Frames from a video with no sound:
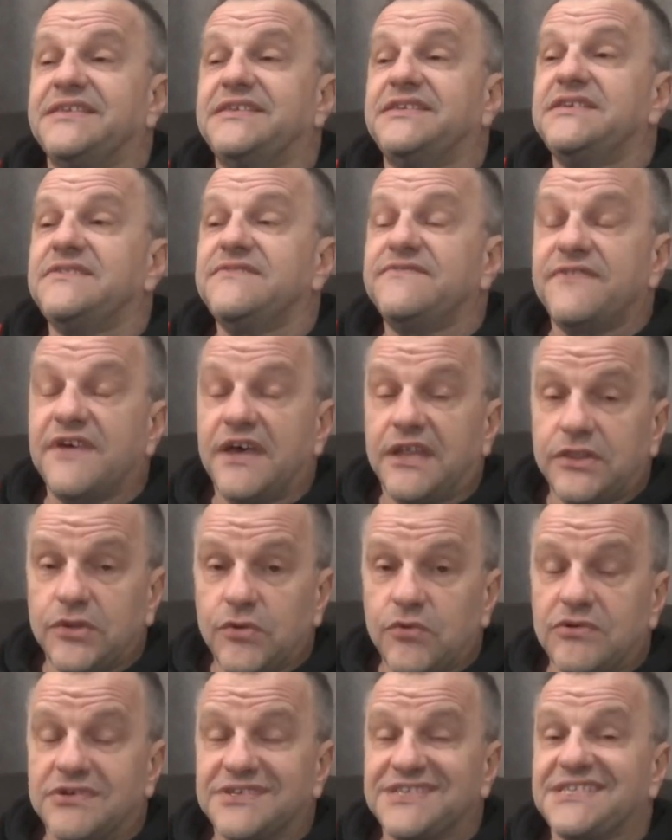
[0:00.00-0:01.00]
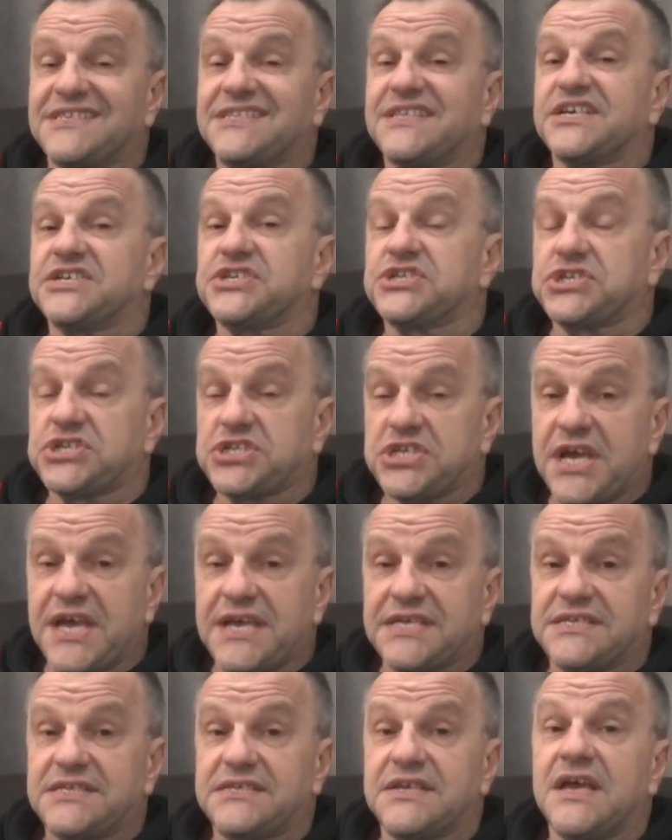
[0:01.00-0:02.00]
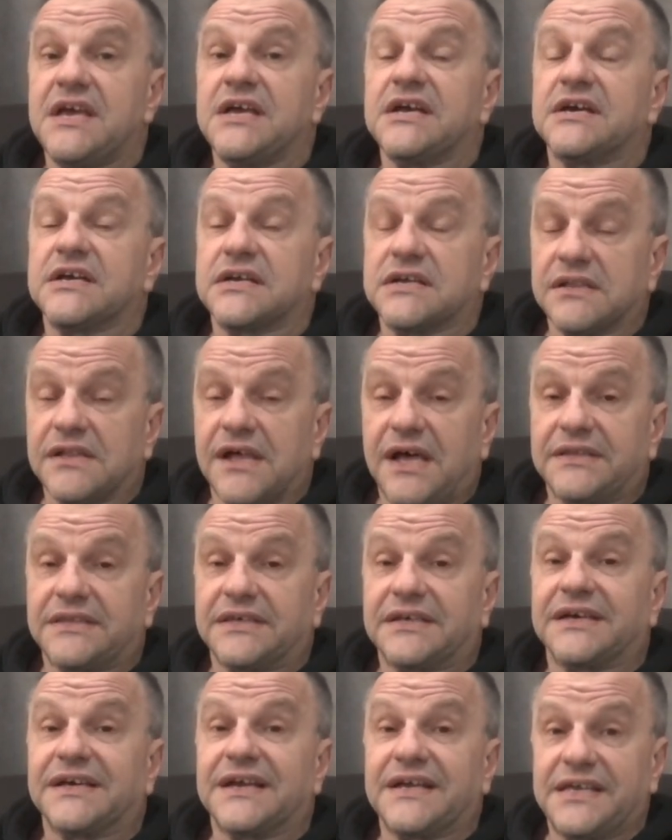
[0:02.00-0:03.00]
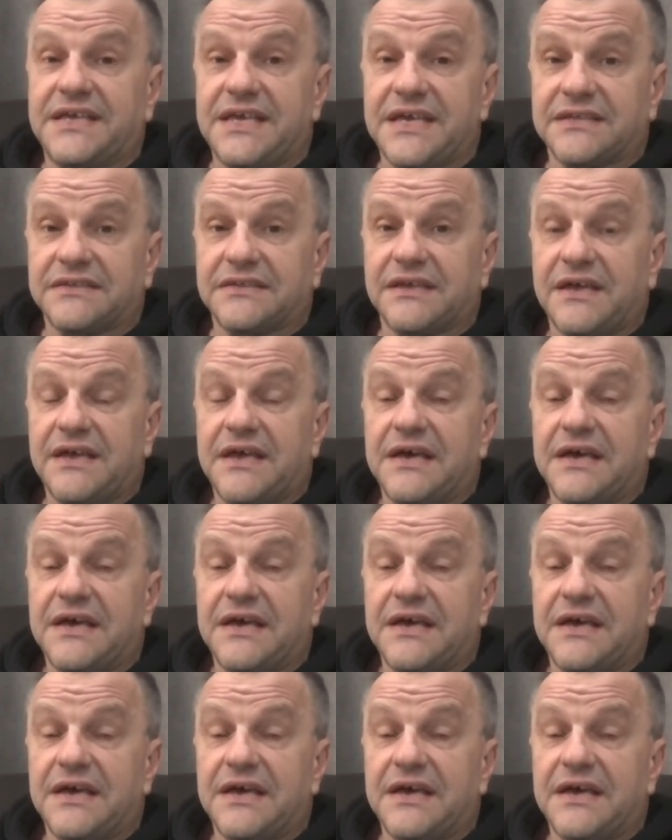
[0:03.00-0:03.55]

96 крылатых ракет